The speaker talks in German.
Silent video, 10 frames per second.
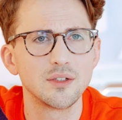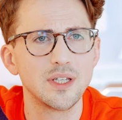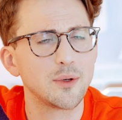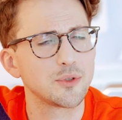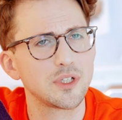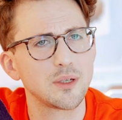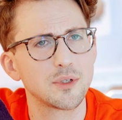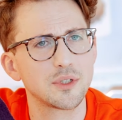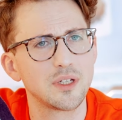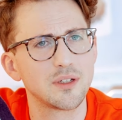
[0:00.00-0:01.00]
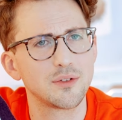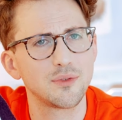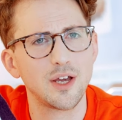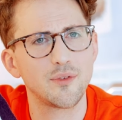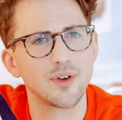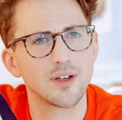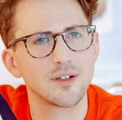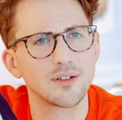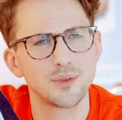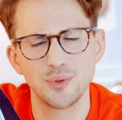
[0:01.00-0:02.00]
Näh- und Stickmaschine für Anfänger.
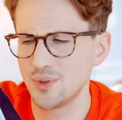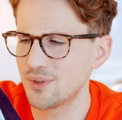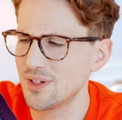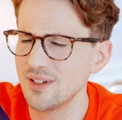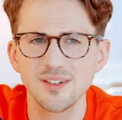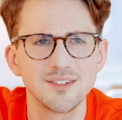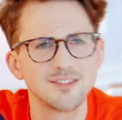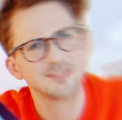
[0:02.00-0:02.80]
Cool, oder?